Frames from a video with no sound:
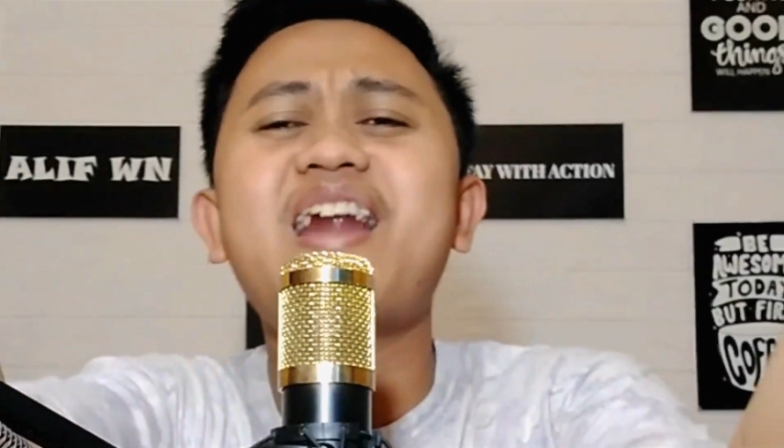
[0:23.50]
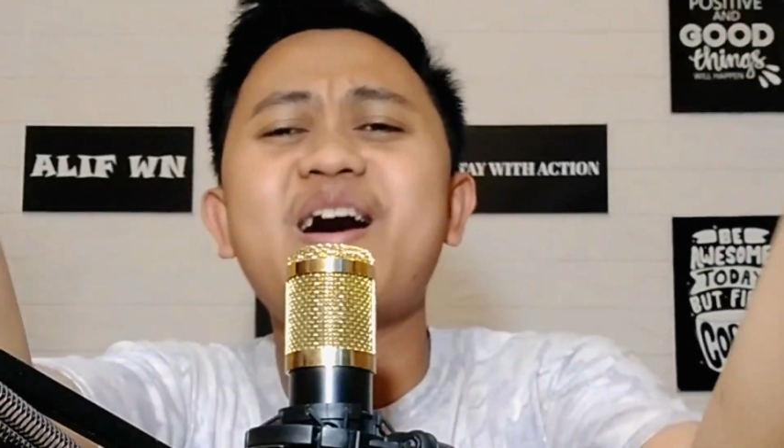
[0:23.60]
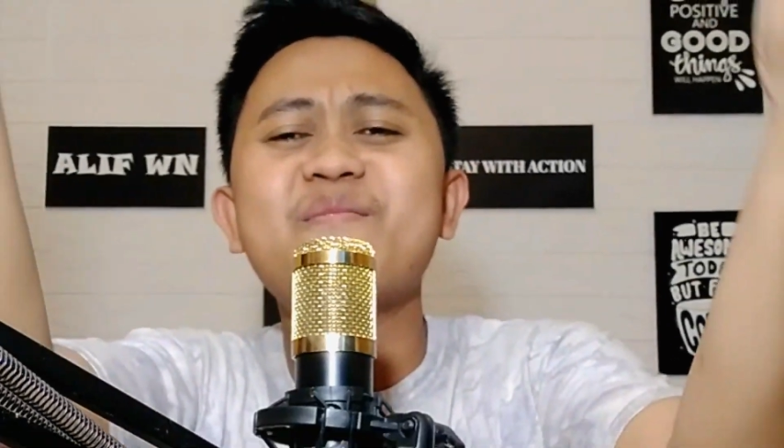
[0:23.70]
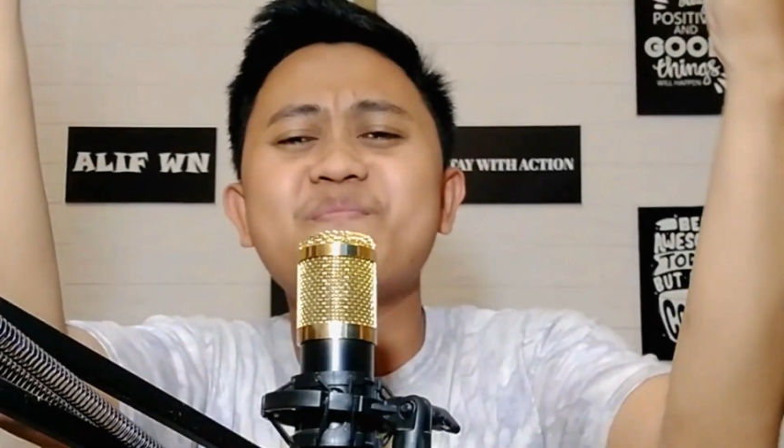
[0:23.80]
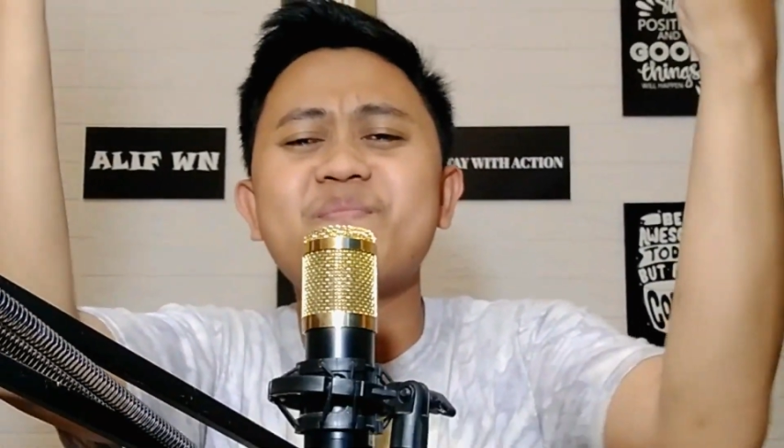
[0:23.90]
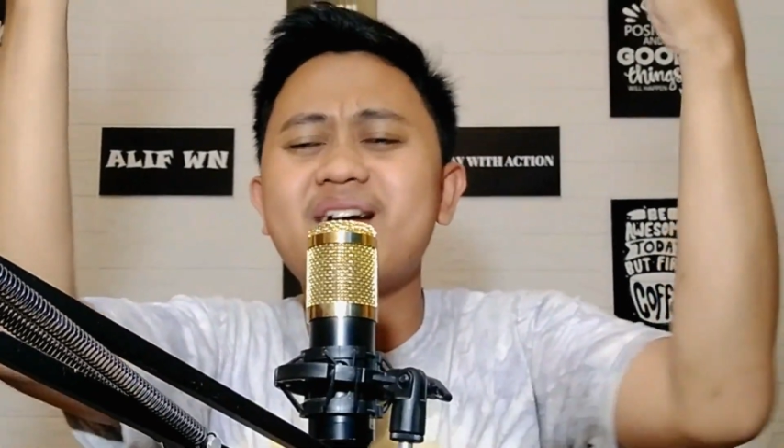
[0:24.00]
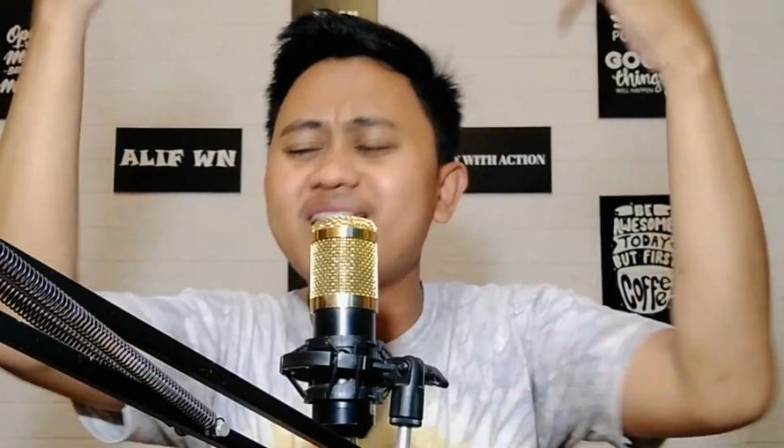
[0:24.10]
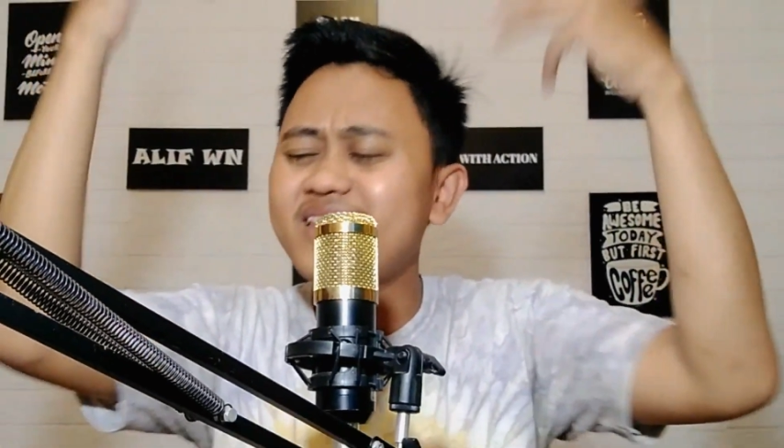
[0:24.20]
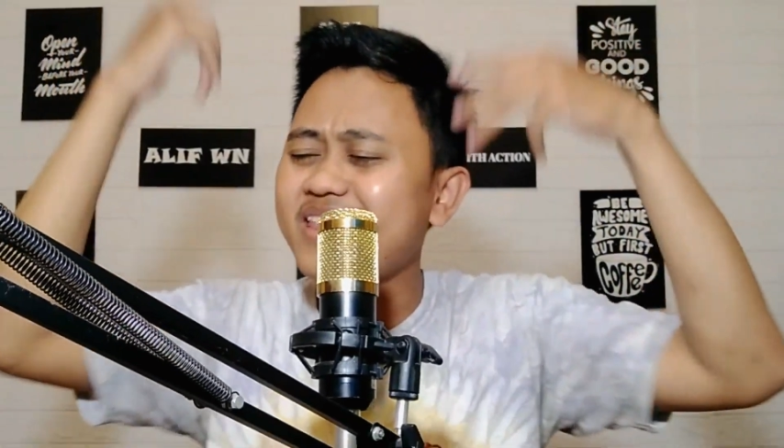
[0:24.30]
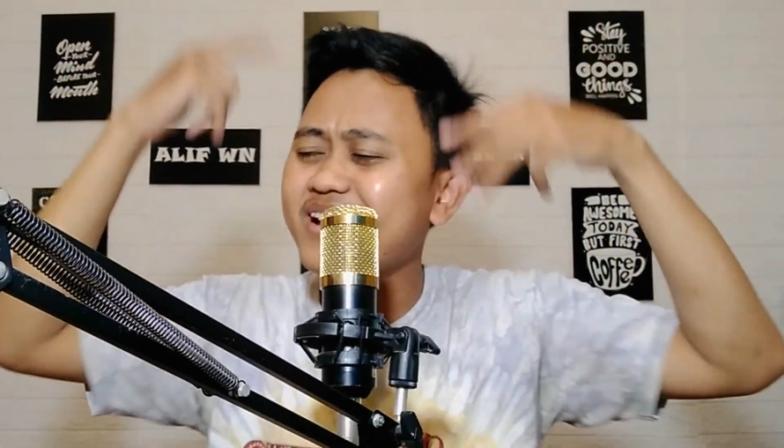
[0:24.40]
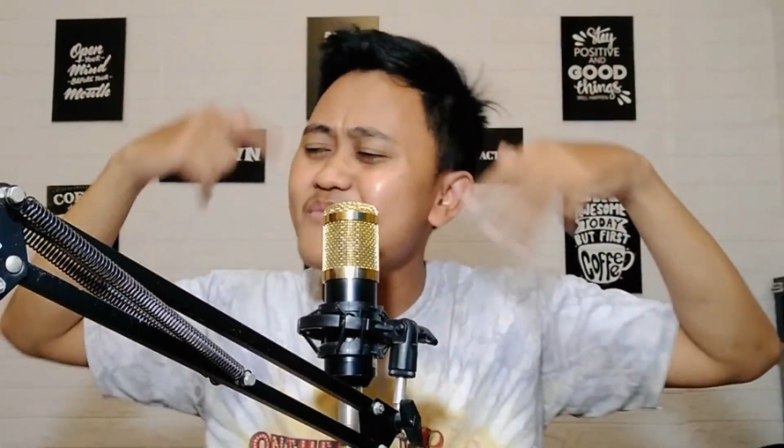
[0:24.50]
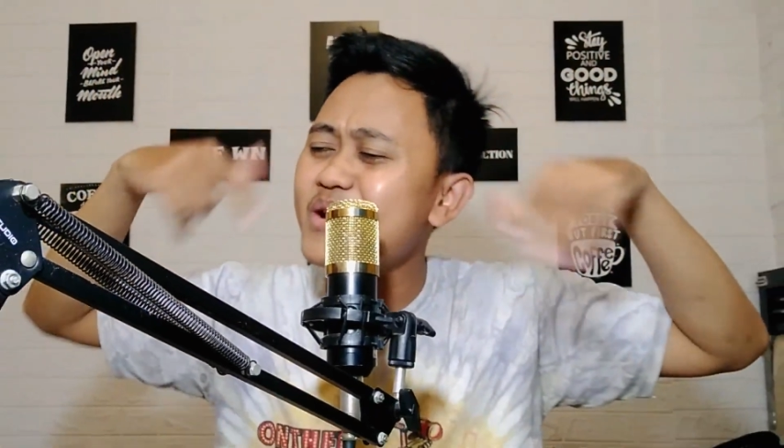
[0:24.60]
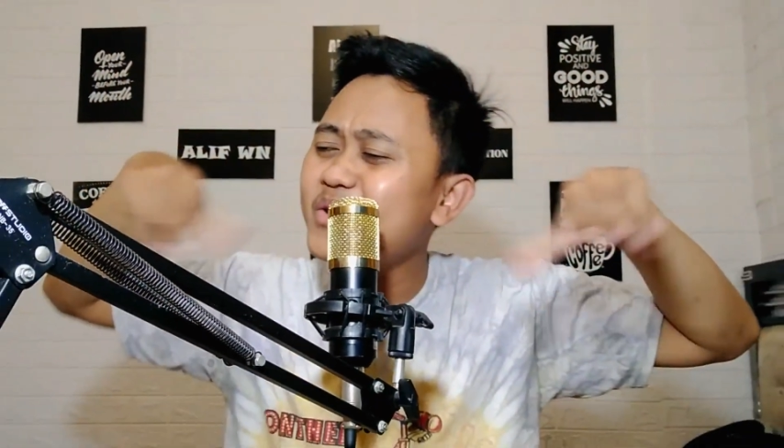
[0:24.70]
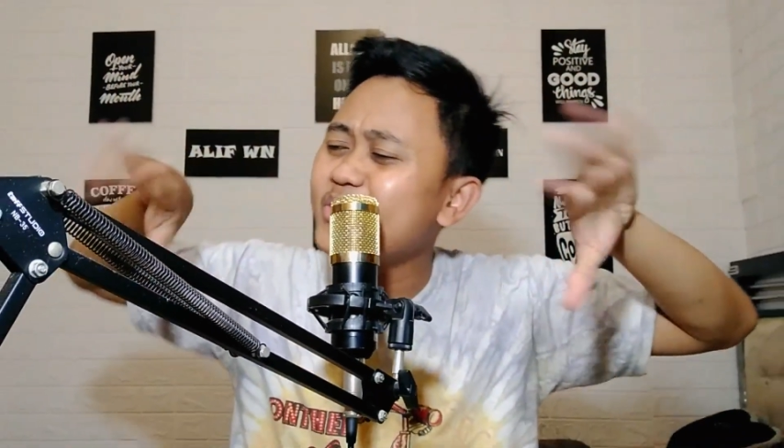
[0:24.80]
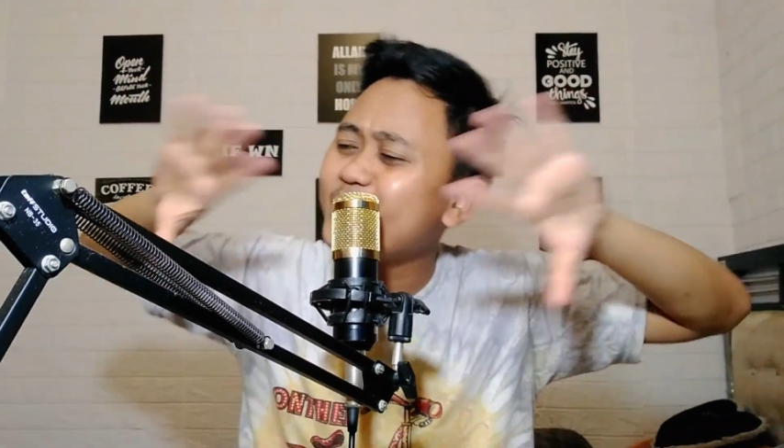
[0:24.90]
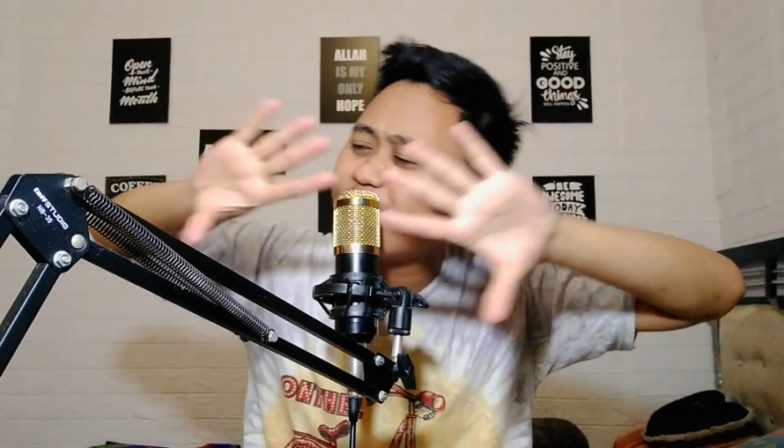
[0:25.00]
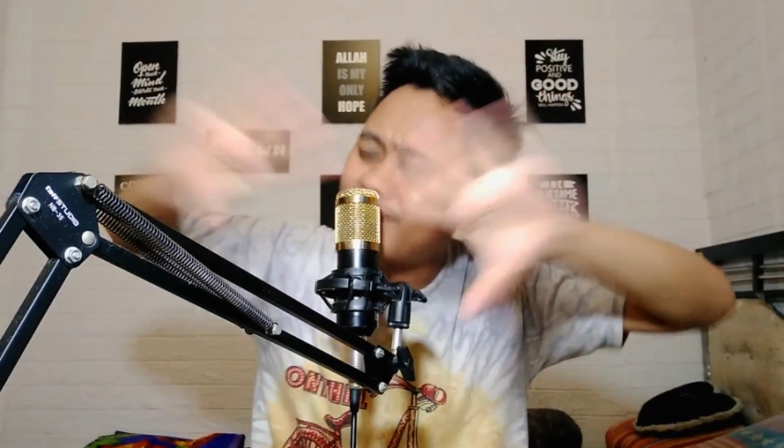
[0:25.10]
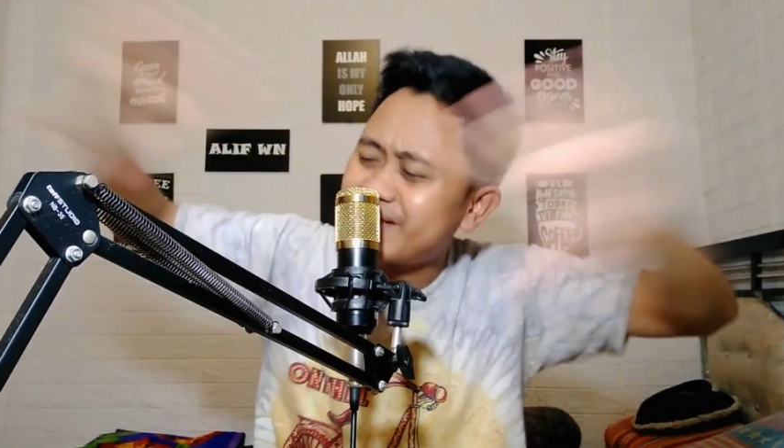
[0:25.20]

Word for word: Selamat datang kembali di YouTube